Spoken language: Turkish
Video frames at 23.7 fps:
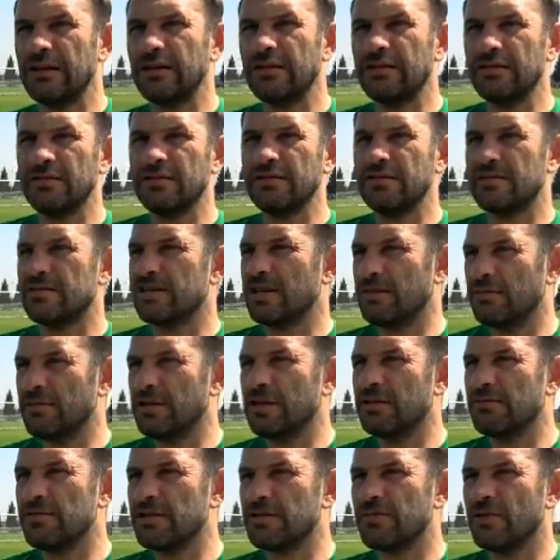e,
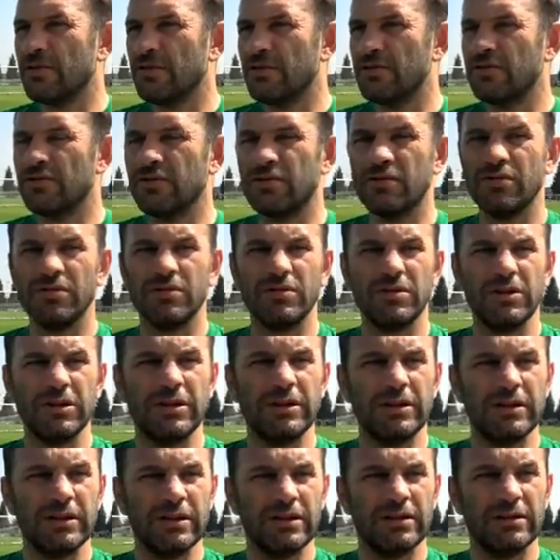istemediğimiz bir oyundu.
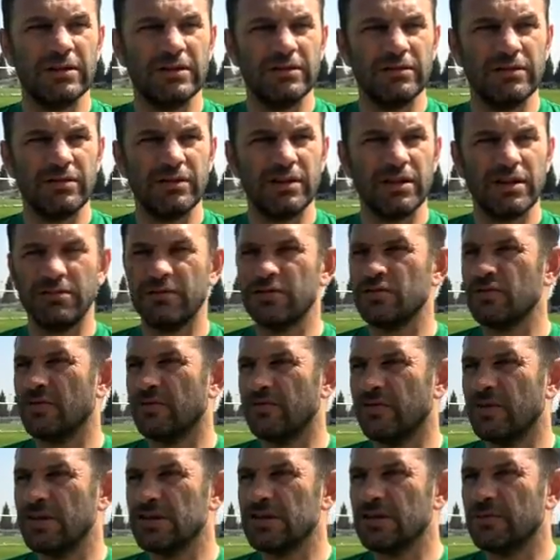E, rakibe çok
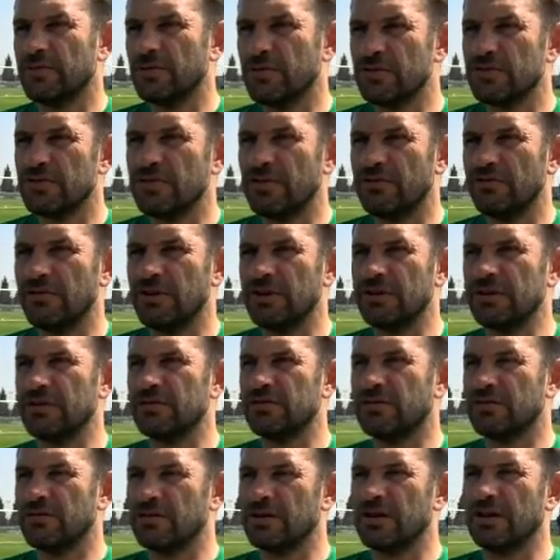fazla pozisyon verdik,
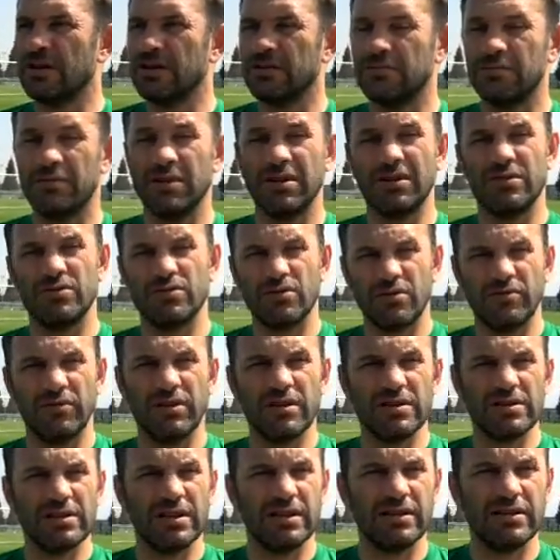çok rahat bıraktık, çok
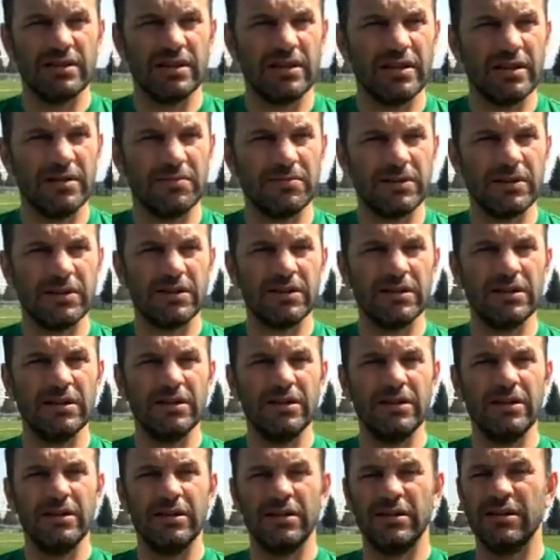fazla hata yaptık.
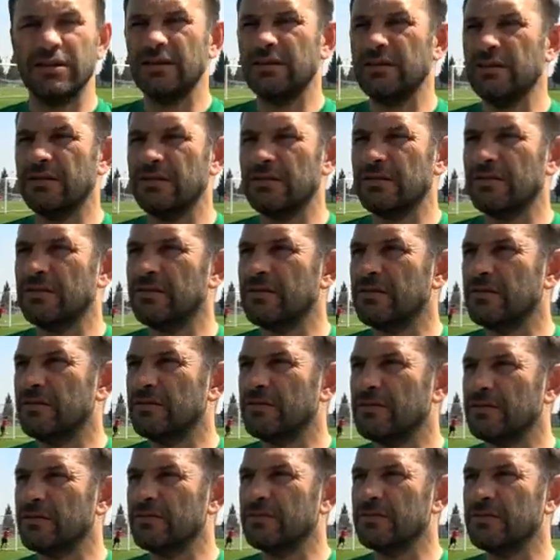E,
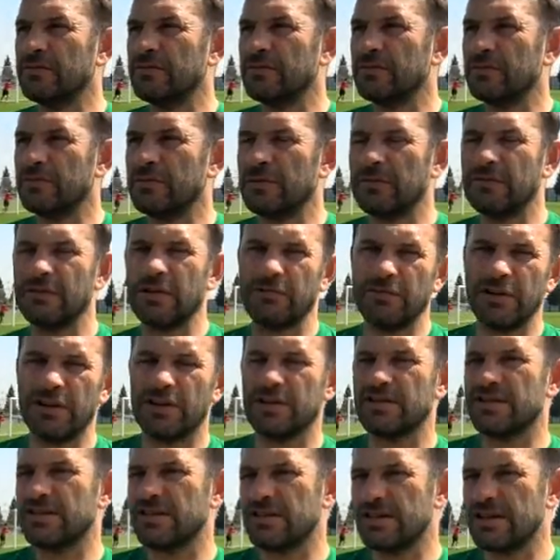tabii
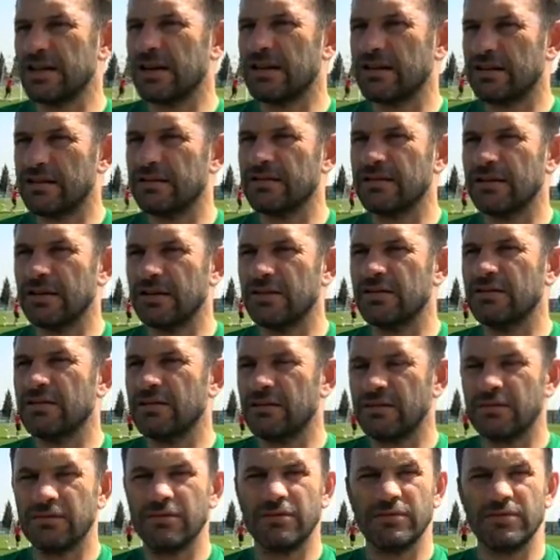ki sıcak e,
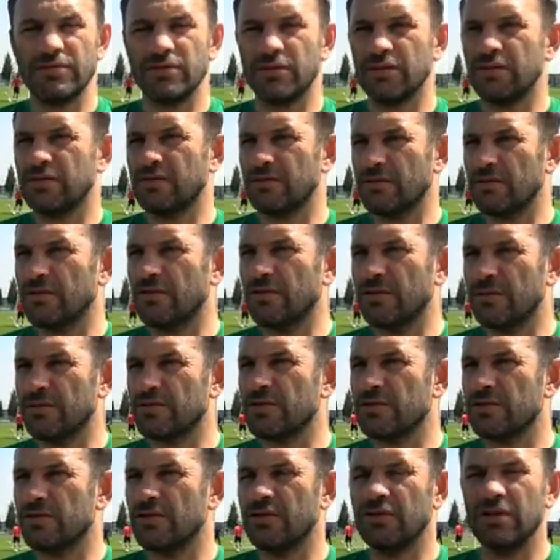çok
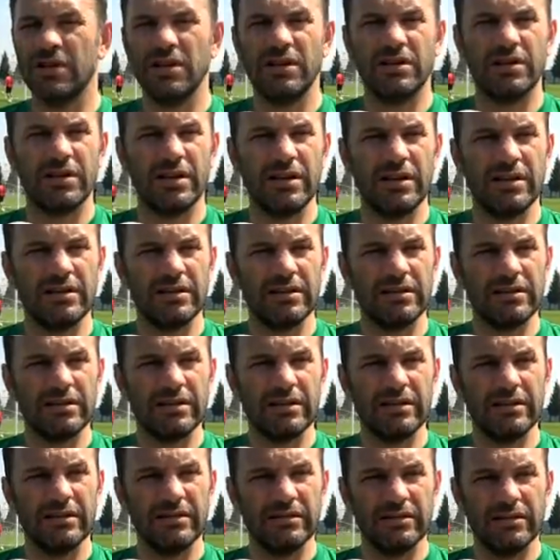olumsuz yönde etkiledi.
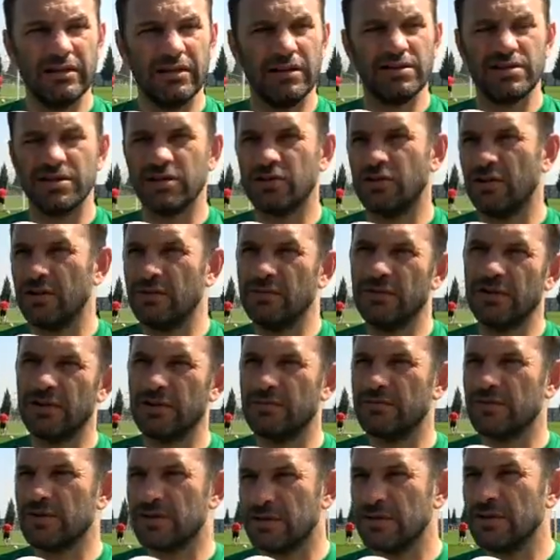Alışık
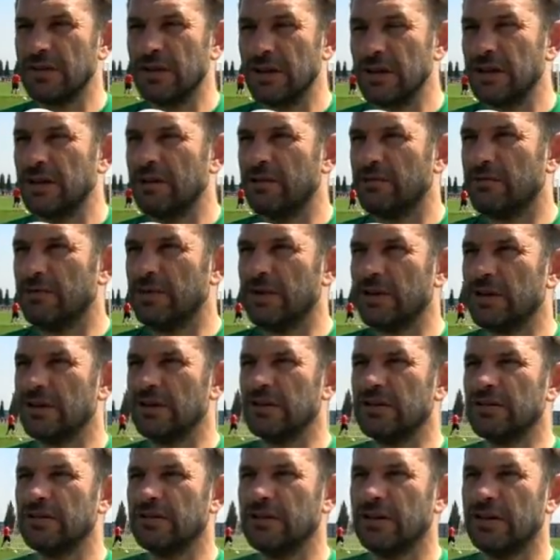olmadığımız bir
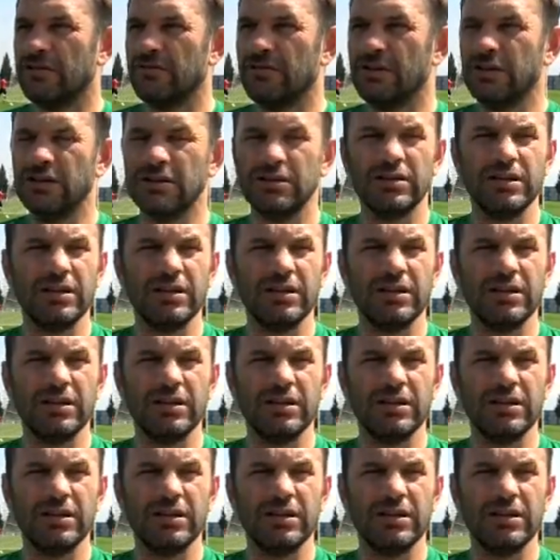e, hava.